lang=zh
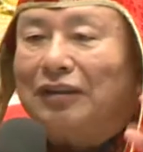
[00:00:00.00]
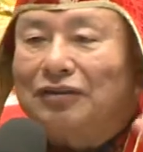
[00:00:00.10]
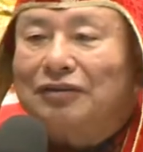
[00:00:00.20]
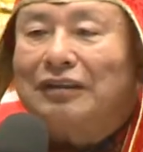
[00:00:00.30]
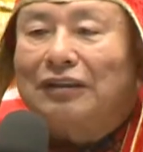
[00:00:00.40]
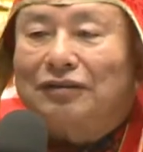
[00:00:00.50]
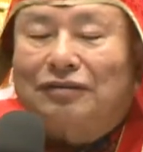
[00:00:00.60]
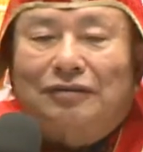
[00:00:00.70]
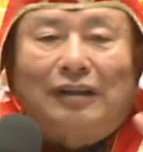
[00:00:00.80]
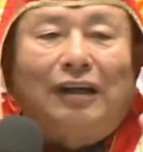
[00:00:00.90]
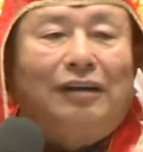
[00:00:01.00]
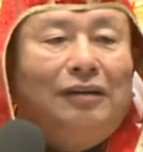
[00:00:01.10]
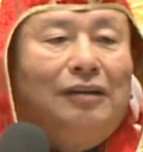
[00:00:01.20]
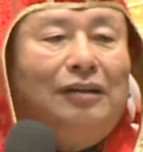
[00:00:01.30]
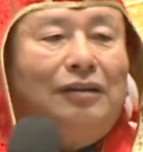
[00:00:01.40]
治上师啊，
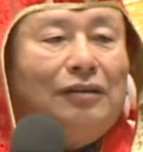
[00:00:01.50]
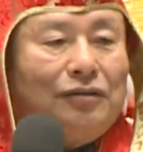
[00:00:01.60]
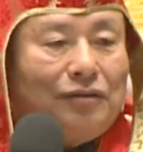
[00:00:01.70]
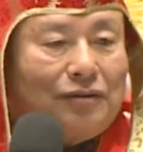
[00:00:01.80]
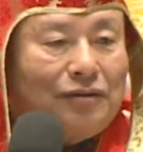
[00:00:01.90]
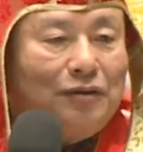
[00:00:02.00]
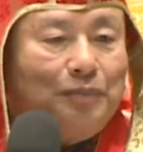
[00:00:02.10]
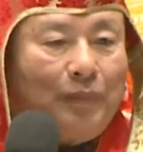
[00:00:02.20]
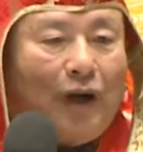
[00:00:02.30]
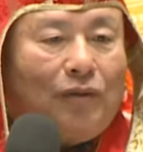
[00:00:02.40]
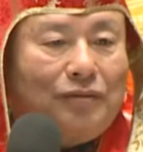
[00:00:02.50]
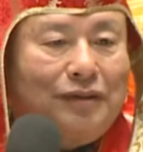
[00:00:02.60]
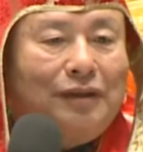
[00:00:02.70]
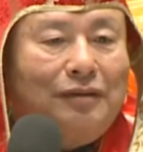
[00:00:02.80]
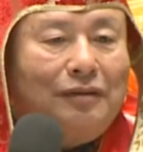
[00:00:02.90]
是保
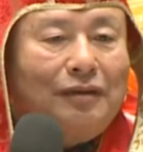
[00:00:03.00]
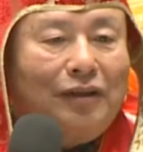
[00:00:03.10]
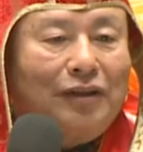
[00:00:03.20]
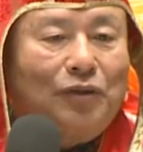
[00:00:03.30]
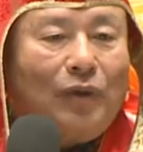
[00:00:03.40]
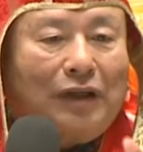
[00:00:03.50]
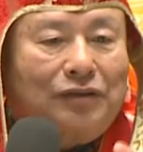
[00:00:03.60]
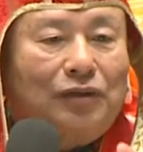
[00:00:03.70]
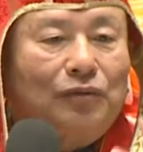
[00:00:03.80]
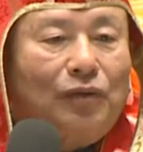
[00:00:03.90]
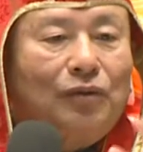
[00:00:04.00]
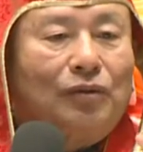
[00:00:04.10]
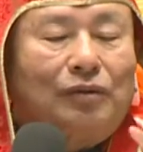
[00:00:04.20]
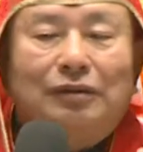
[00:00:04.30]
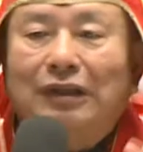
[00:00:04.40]
证可以往生佛
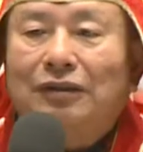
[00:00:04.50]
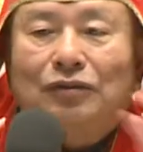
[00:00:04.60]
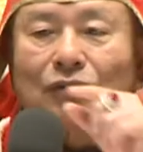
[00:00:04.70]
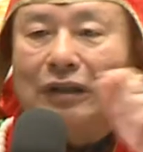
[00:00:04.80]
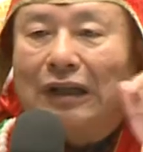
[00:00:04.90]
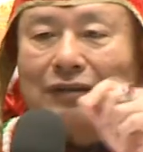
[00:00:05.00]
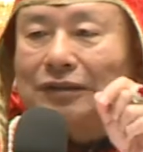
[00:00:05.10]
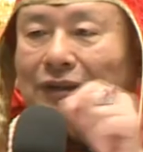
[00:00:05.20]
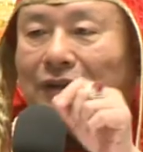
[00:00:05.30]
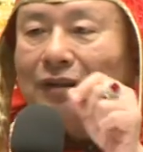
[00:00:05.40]
国，那个都给他写了。